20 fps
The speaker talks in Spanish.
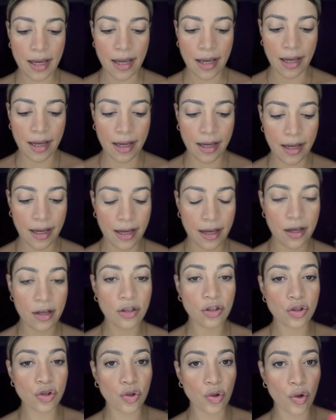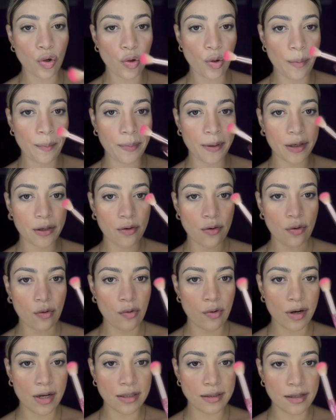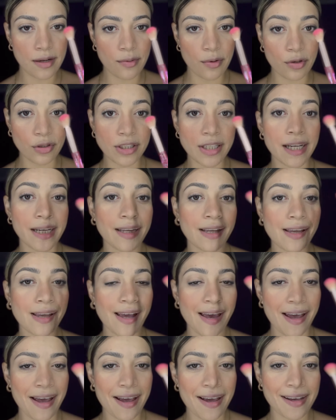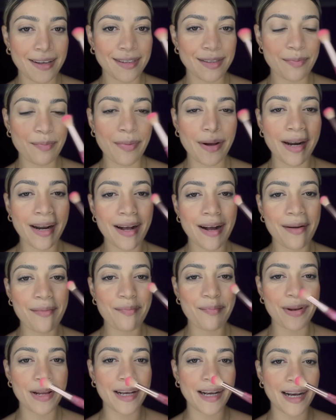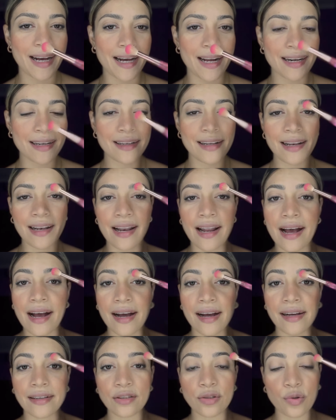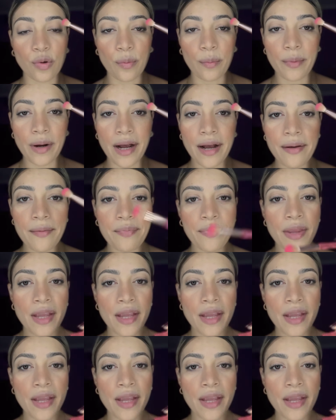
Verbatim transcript: Eh, yo lo aplico con esa brocha que es para aplicar la sombra.